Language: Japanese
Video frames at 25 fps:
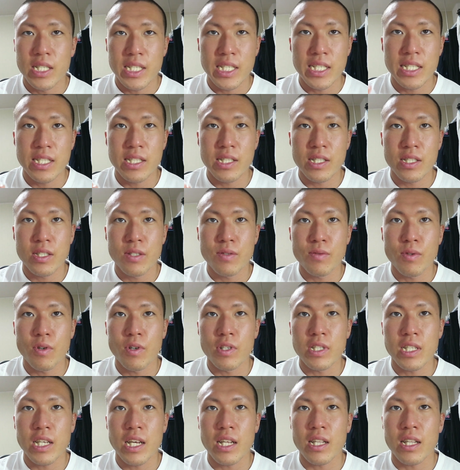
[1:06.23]
脂質を
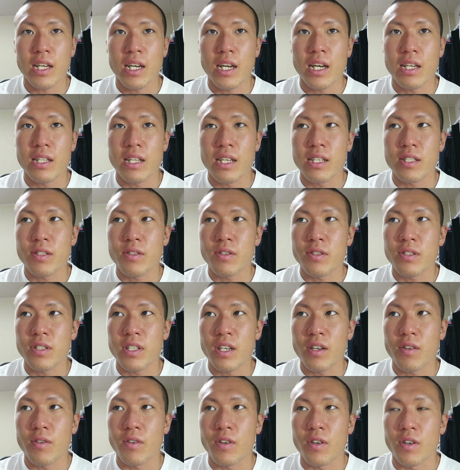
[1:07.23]
抑えたら
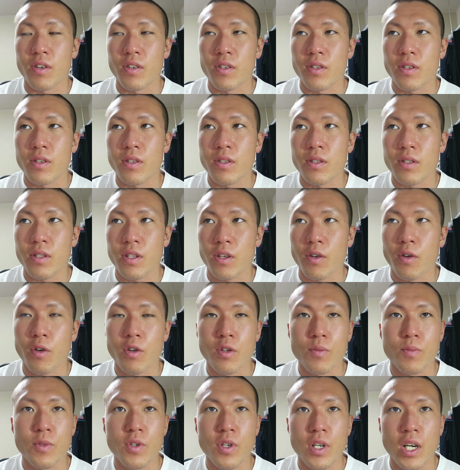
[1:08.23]
テストステロンっていう
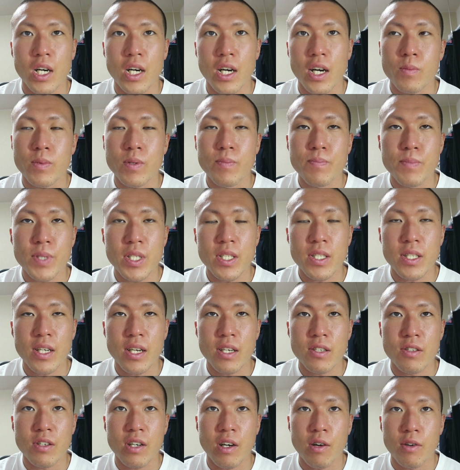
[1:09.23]
ホルモンが分泌さ
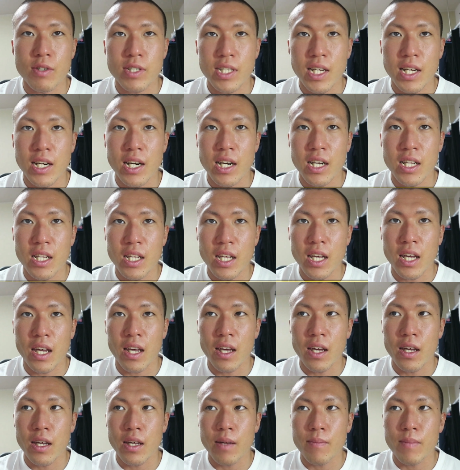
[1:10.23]
れるのが抑えられ
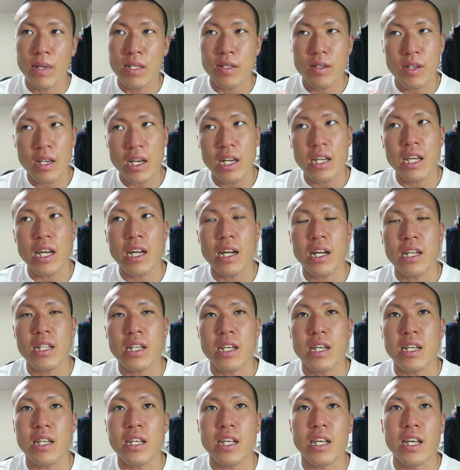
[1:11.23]
て、まあ、それが結果
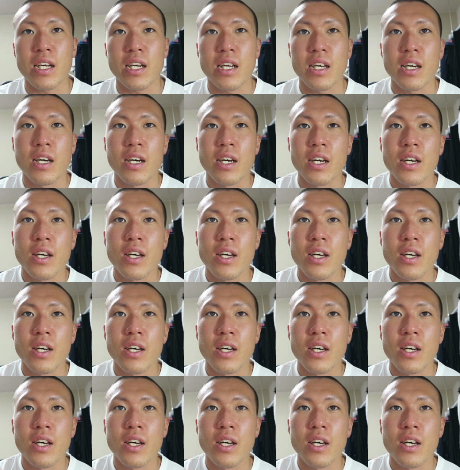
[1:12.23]
的に